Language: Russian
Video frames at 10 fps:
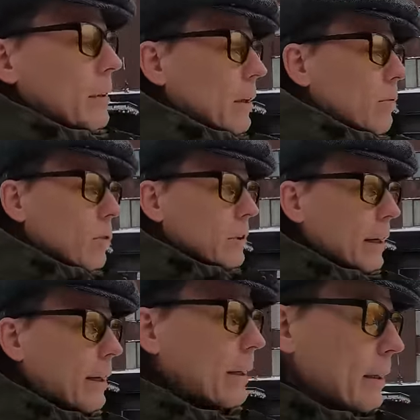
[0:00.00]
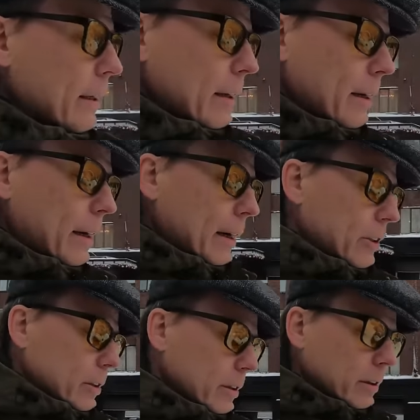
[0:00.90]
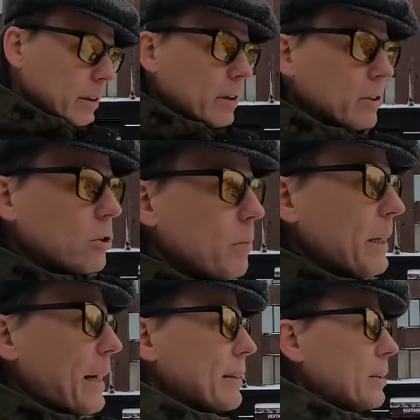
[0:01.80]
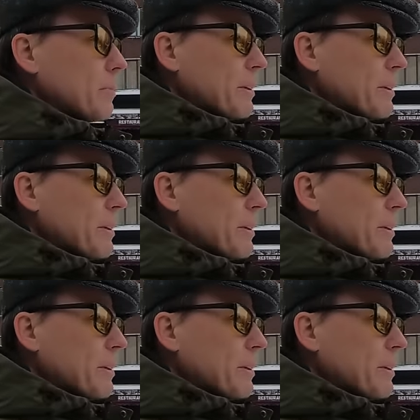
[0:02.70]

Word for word: Так вот, э, а, что бы я хотел